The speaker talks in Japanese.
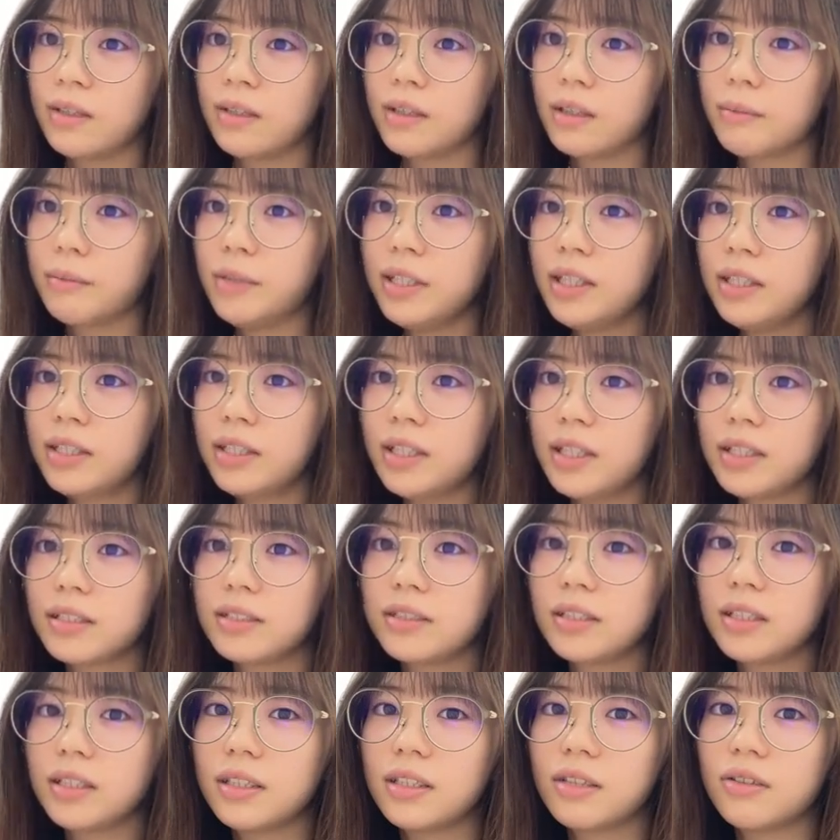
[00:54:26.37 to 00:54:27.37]
かみんなが好
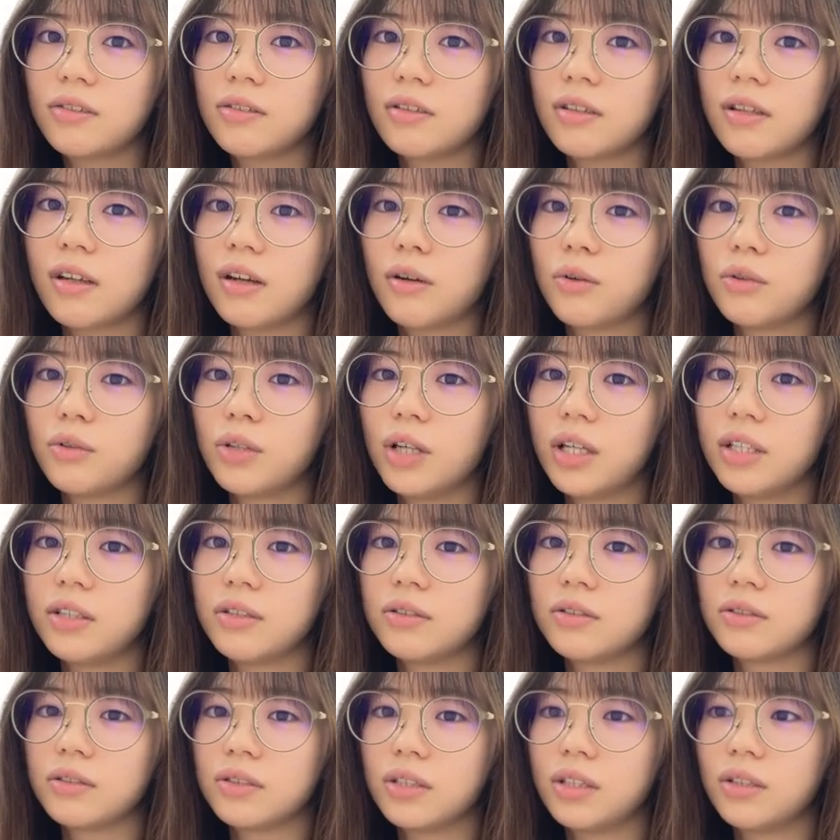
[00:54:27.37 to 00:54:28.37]
きって言ってるからこの
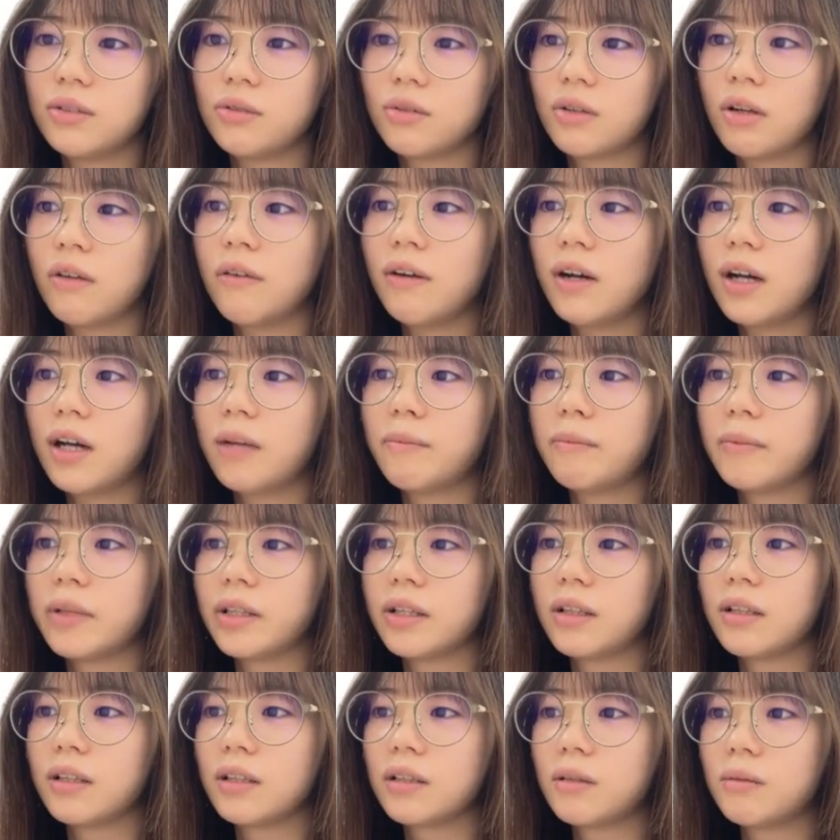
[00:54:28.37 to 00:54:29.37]
アイドル好きとかはあんま
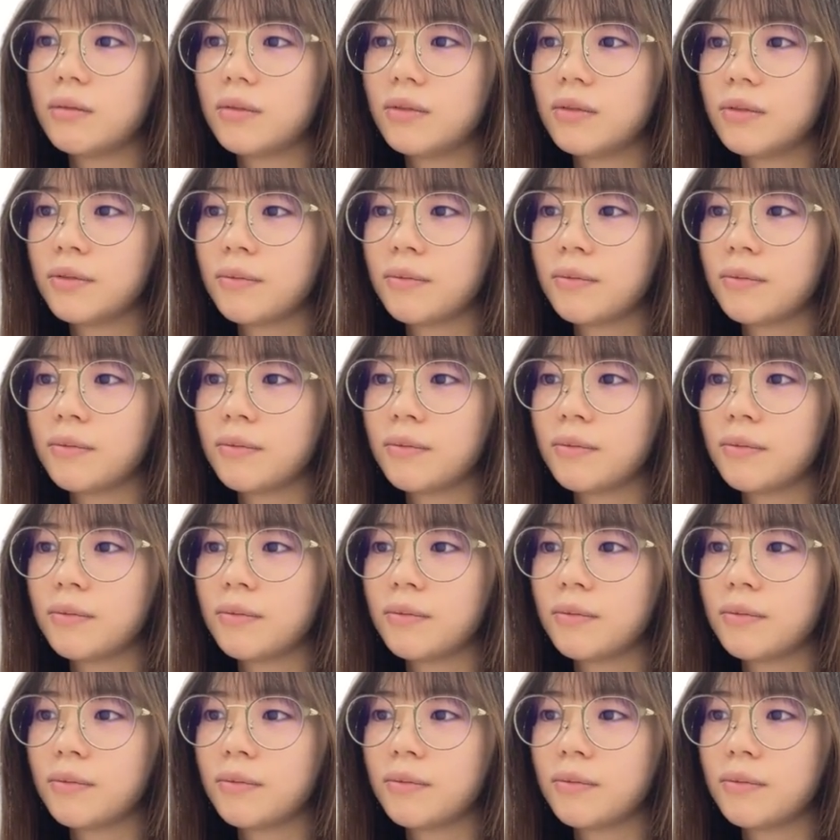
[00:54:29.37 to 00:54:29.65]
ないかも